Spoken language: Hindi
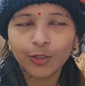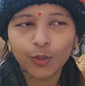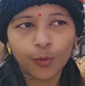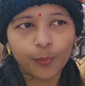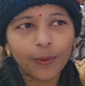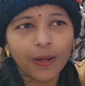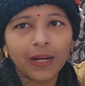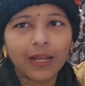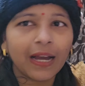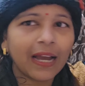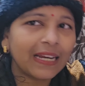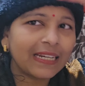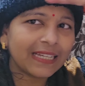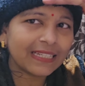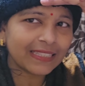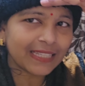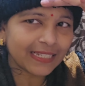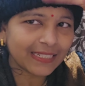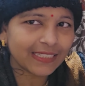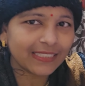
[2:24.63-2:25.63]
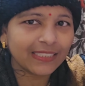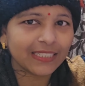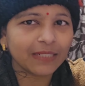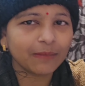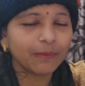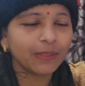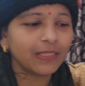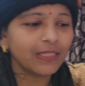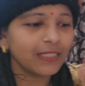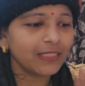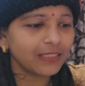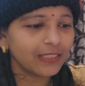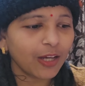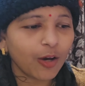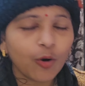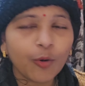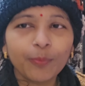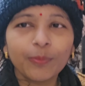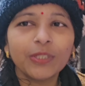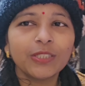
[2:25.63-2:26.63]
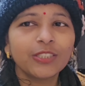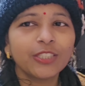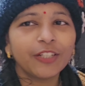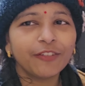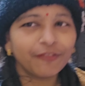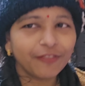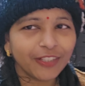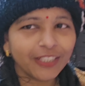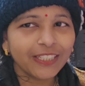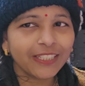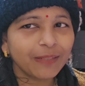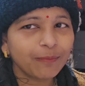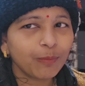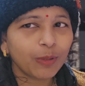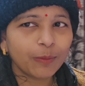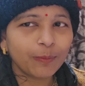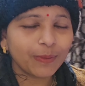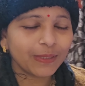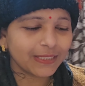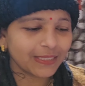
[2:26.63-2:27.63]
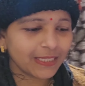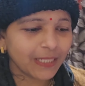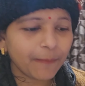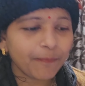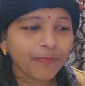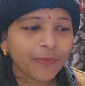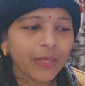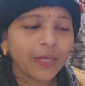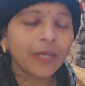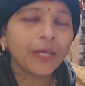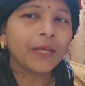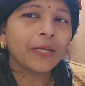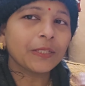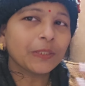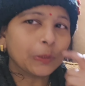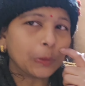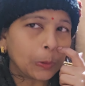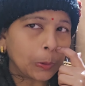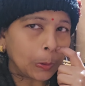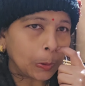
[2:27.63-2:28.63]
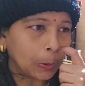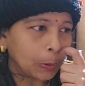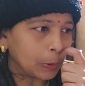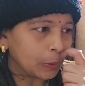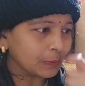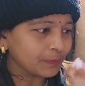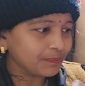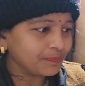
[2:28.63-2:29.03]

टोपा लगा लिया ताकि सर में दर्द ना हो अपनी सेफ्टी के पर्पज़ से तो